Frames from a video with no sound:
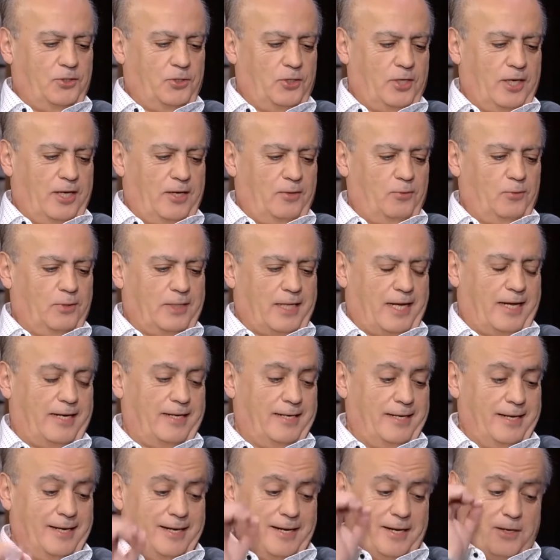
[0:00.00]
شعر
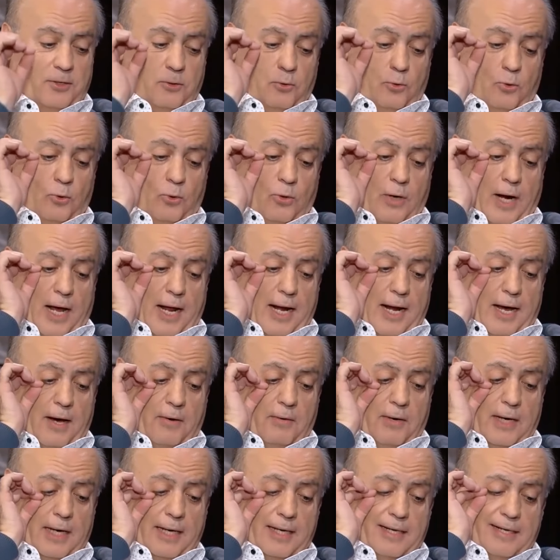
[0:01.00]
وتحدينا نقولهم على
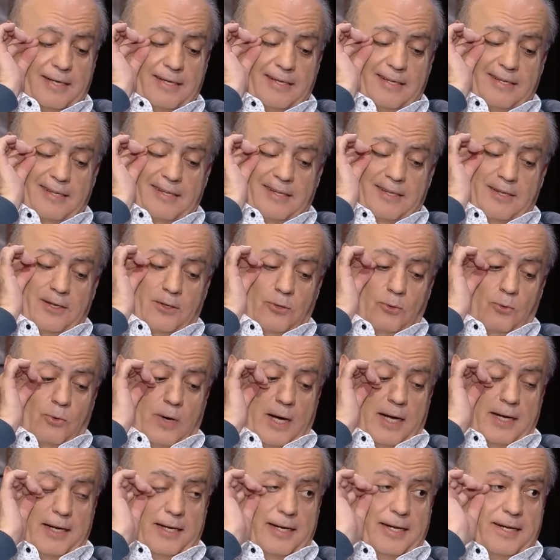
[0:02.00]
الهوا
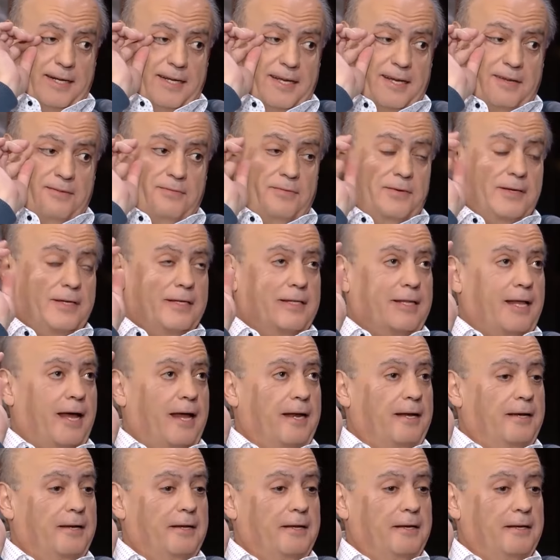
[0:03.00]
وهدن كان فيك
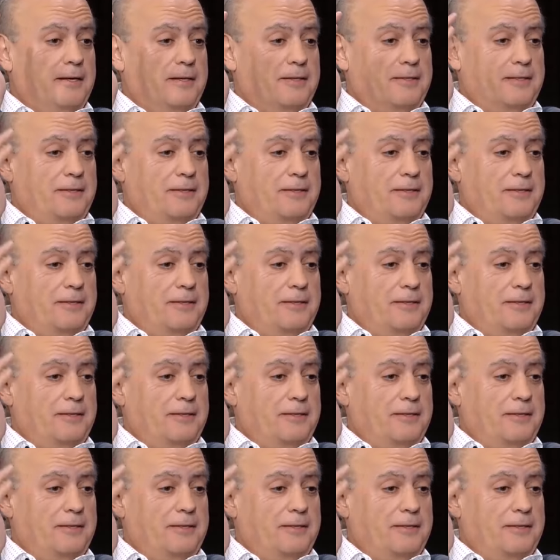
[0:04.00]
تهدي هات